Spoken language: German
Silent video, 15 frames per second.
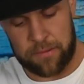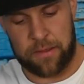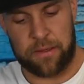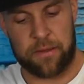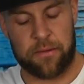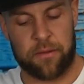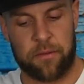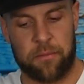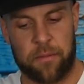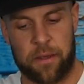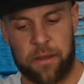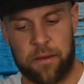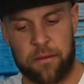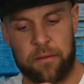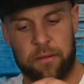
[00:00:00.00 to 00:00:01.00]
seht ihr, was ich
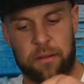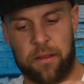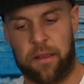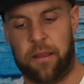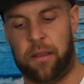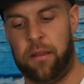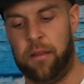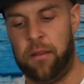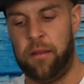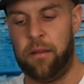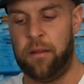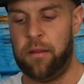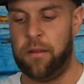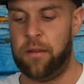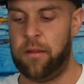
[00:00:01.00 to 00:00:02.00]
meine?
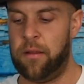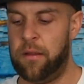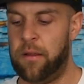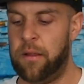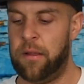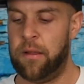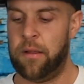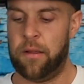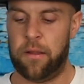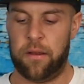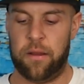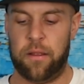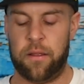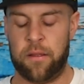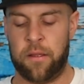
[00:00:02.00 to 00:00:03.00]

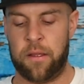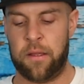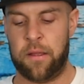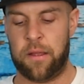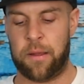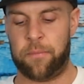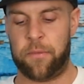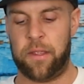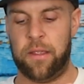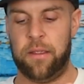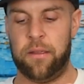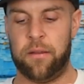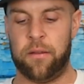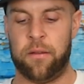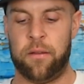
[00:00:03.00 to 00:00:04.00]
Äh. Ne, habt ihr
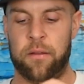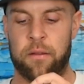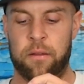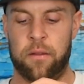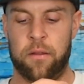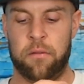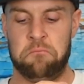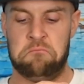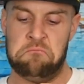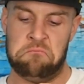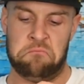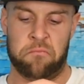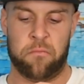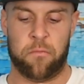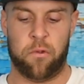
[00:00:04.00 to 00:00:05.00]
hier.
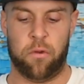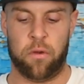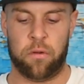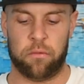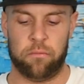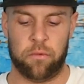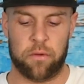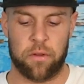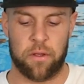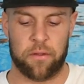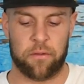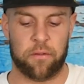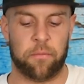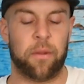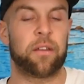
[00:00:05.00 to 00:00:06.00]
Ja, gut.
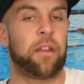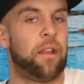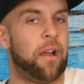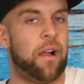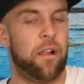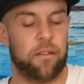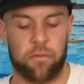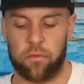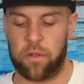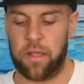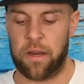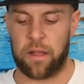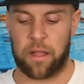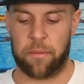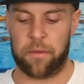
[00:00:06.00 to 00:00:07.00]
Also das Material ist okay,
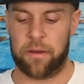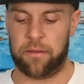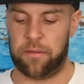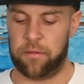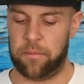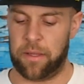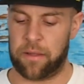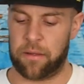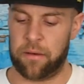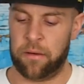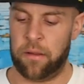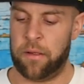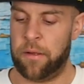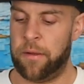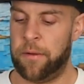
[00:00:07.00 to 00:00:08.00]
da kann man jetzt nicht meckern.
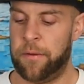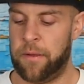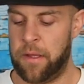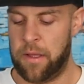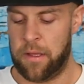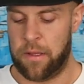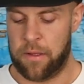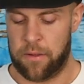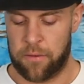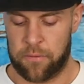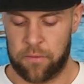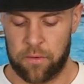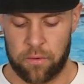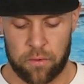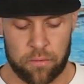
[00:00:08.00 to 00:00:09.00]

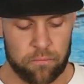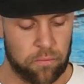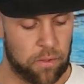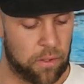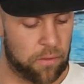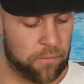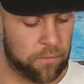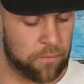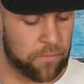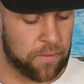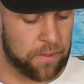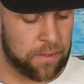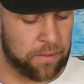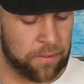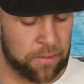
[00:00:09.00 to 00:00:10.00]
Sieht auch gut aus
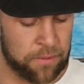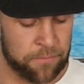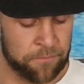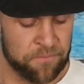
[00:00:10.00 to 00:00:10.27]
soweit.